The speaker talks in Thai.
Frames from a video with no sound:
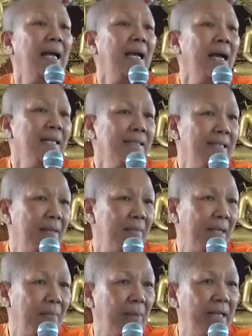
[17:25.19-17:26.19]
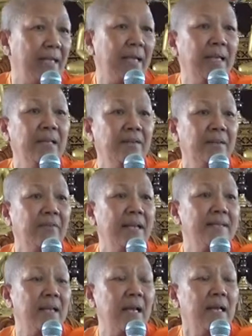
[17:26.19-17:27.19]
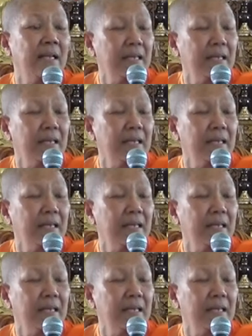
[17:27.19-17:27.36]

I asked them that by the end of the Vasa